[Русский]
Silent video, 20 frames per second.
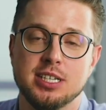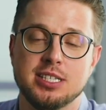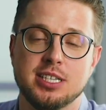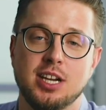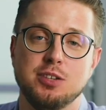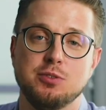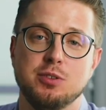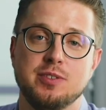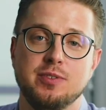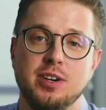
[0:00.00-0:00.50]
а
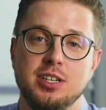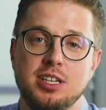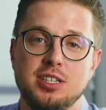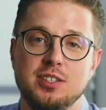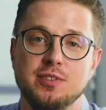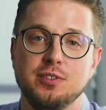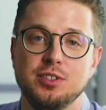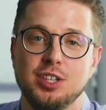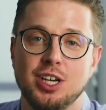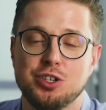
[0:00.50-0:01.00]
сразу
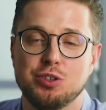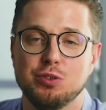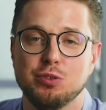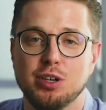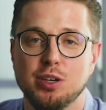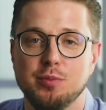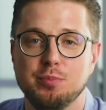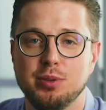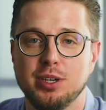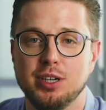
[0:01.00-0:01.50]
звонить в нашу
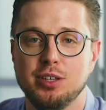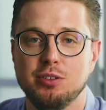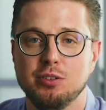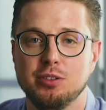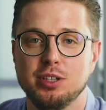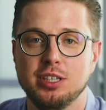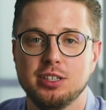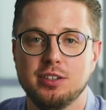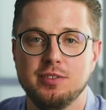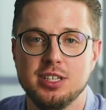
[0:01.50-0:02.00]

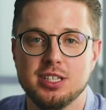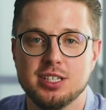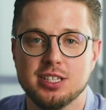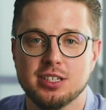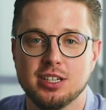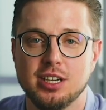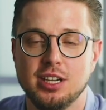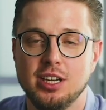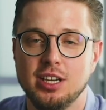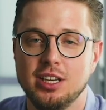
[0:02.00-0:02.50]
компанию
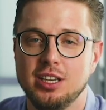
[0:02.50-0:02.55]
Langwitzer,